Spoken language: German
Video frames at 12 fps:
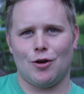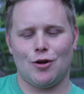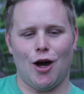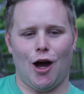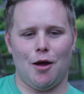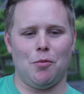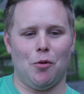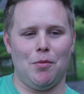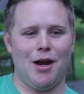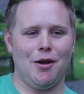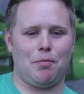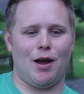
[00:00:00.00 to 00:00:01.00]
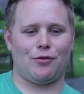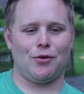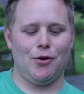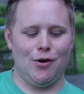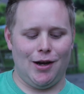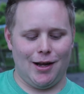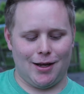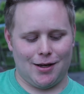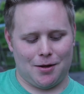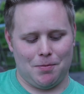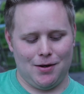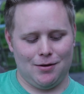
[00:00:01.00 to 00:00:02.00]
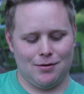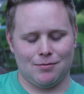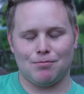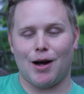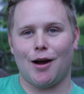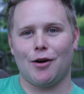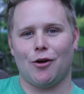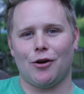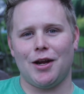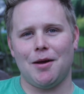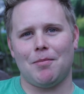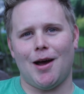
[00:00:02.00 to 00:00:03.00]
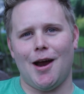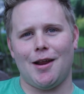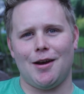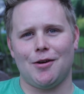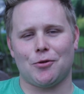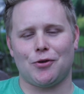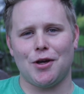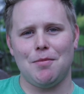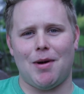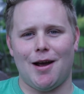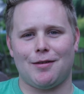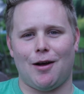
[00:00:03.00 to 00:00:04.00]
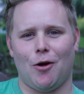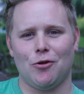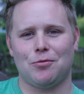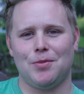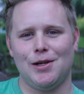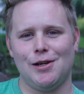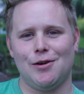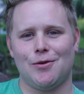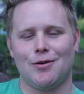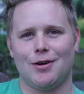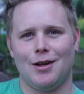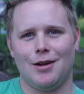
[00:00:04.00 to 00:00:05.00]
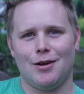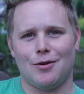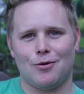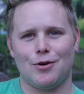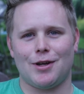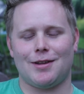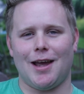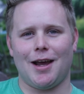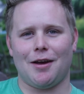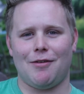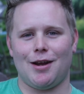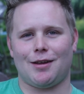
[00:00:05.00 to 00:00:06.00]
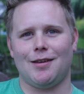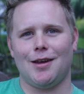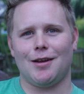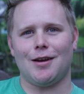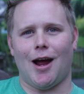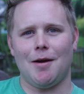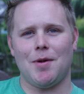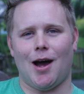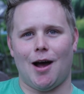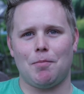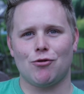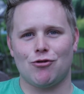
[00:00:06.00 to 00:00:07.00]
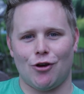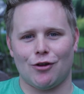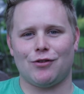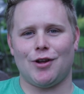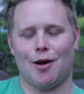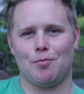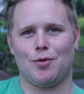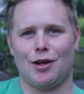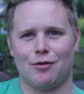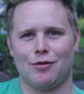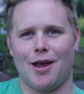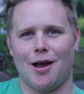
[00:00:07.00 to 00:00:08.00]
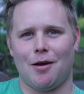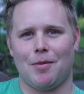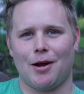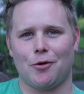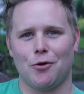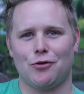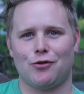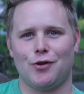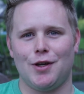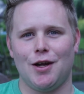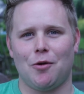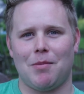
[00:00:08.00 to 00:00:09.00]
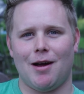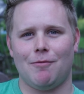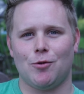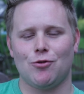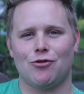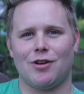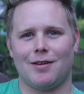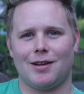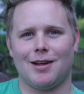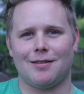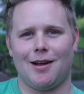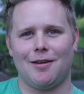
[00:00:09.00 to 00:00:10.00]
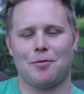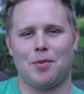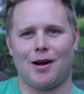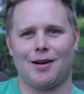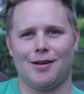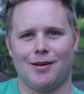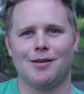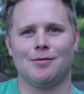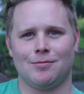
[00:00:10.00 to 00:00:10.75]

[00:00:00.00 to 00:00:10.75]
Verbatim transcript: Ja, im Moment persönlich, ich bin, mache noch nebenbei die Industriemeisterausbildung und ich denke, wenn ich den in einem Jahr abgeschlossen habe, das ist eher mein größtes Ziel und mein Wunsch, dass ich das alles packe.